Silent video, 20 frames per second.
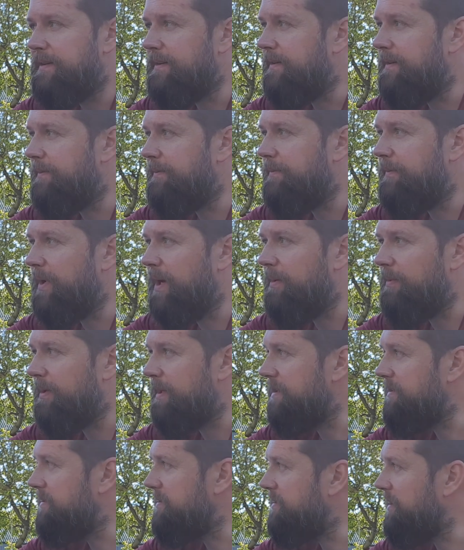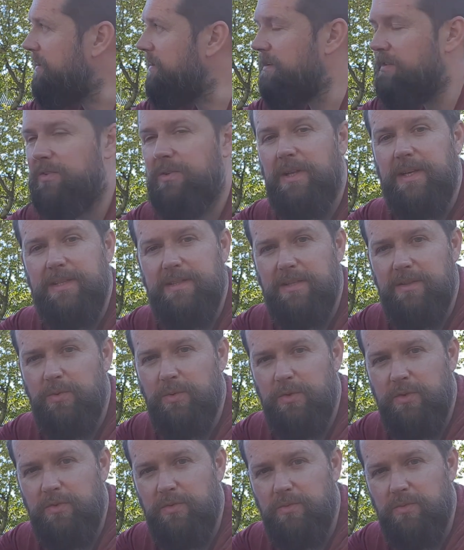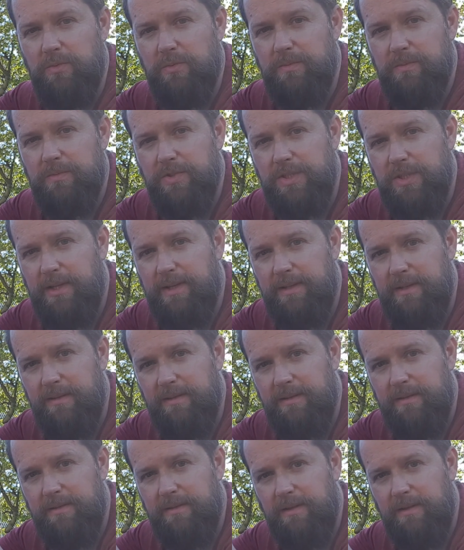Ähm, aber das ist gar nicht so leicht, da durchzuschneiden.